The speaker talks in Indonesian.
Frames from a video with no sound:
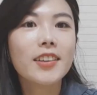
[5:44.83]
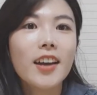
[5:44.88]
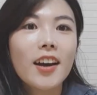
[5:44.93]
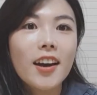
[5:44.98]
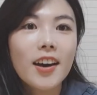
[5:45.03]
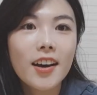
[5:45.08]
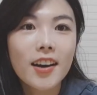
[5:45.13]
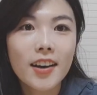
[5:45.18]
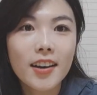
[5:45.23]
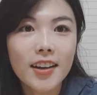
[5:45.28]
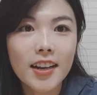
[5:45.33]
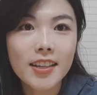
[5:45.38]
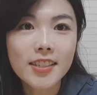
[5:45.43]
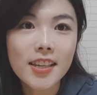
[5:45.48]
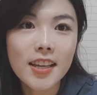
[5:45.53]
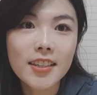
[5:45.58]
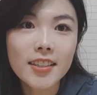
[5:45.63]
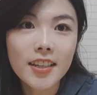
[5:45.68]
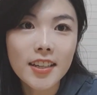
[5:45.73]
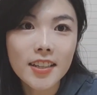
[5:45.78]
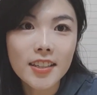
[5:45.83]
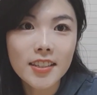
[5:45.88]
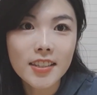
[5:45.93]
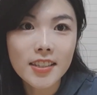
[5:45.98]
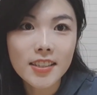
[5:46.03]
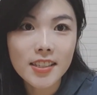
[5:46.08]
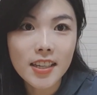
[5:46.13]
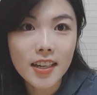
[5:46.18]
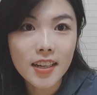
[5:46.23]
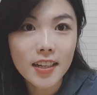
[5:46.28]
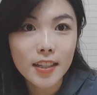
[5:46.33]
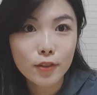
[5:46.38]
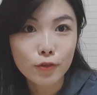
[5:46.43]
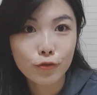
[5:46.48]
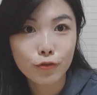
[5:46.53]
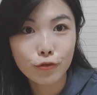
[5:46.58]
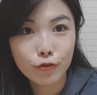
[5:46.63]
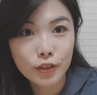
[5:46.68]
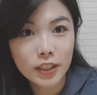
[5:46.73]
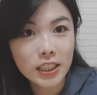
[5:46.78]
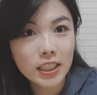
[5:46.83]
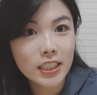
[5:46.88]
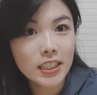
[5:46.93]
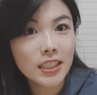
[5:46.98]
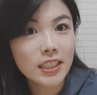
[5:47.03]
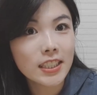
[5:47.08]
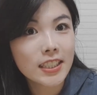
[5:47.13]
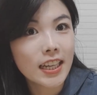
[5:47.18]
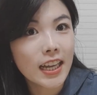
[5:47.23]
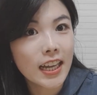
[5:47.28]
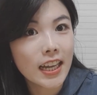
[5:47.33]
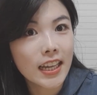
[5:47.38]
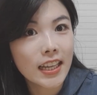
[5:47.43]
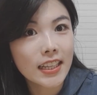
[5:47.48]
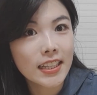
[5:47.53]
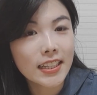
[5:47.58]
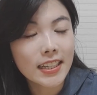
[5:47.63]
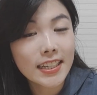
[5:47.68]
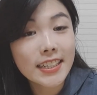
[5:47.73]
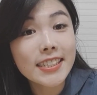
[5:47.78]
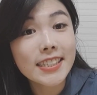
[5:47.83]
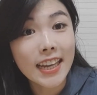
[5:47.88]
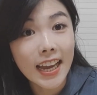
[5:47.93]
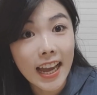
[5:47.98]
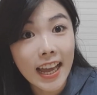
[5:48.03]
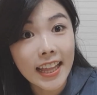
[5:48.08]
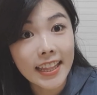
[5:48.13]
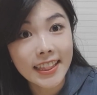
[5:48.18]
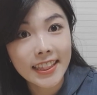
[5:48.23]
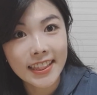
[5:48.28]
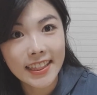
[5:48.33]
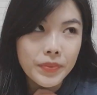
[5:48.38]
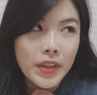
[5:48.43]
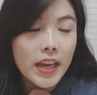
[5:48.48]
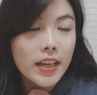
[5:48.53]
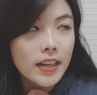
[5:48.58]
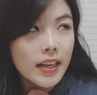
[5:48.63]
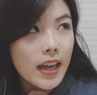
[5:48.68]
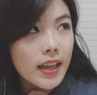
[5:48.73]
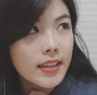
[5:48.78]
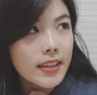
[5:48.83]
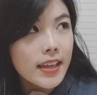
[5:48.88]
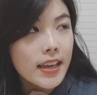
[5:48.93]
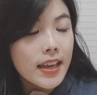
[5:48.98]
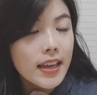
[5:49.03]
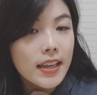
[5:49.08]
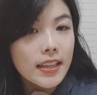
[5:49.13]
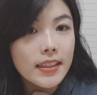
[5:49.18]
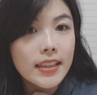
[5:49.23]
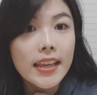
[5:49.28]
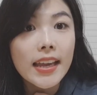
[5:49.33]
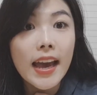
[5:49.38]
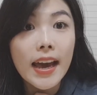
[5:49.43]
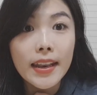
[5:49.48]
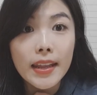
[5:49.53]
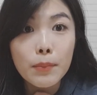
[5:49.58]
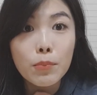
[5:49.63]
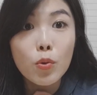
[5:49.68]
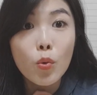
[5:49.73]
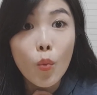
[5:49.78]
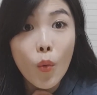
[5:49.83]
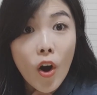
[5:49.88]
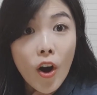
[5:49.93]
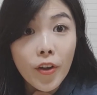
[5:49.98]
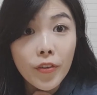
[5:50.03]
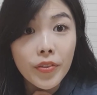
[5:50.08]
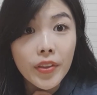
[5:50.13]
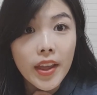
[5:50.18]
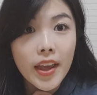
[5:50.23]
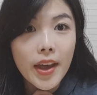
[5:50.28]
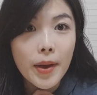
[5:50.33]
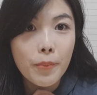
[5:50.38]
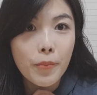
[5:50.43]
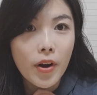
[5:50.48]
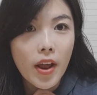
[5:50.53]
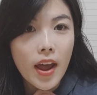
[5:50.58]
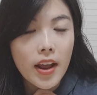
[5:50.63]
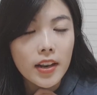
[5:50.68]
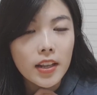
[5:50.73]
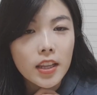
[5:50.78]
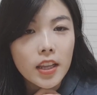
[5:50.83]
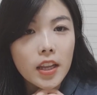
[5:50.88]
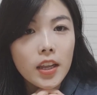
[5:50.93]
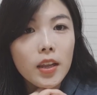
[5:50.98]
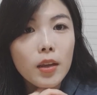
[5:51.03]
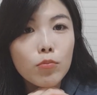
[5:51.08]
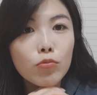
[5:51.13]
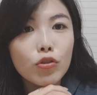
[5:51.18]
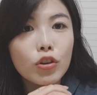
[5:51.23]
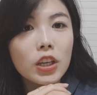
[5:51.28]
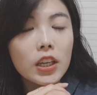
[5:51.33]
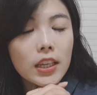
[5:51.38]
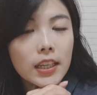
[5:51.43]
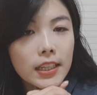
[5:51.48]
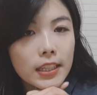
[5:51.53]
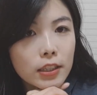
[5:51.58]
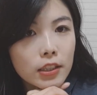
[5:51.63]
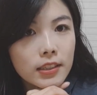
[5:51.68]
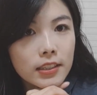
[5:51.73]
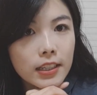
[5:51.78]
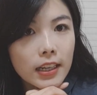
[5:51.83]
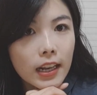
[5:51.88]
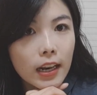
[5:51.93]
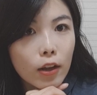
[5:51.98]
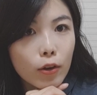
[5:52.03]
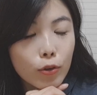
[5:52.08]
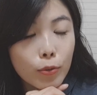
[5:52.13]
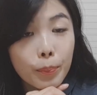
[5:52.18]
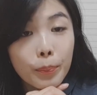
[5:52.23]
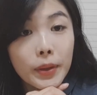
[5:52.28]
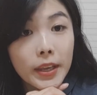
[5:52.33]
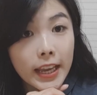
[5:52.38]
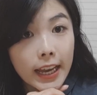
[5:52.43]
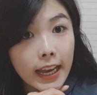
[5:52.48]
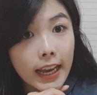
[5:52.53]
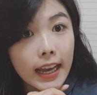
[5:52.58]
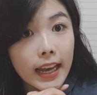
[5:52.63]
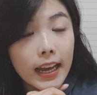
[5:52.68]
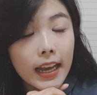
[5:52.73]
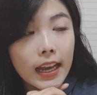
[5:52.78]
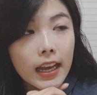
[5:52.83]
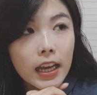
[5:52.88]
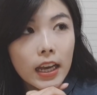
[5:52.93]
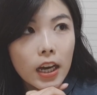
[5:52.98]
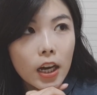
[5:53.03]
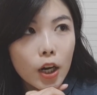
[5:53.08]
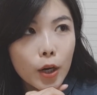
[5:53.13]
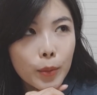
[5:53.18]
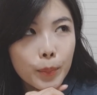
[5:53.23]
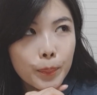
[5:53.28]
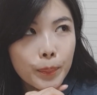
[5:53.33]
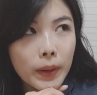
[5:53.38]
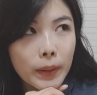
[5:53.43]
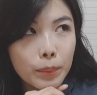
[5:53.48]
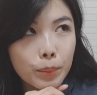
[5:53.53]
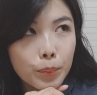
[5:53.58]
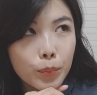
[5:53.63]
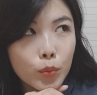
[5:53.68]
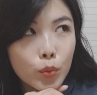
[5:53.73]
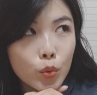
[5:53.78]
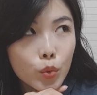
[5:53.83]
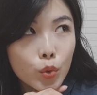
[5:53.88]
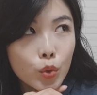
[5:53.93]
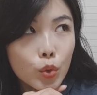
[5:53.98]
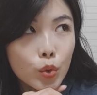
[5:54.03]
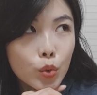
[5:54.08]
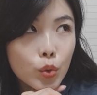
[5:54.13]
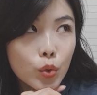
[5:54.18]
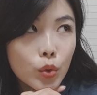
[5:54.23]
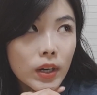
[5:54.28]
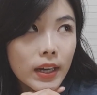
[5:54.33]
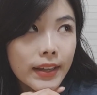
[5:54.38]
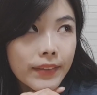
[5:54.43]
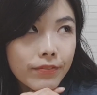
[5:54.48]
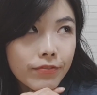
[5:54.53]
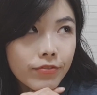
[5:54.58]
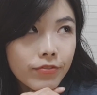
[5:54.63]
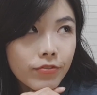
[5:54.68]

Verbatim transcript: Ya, rasanya ini sangat gurih dan lezat. Harganya 3000 won. Berarti mungkin kalau rupiah 40-an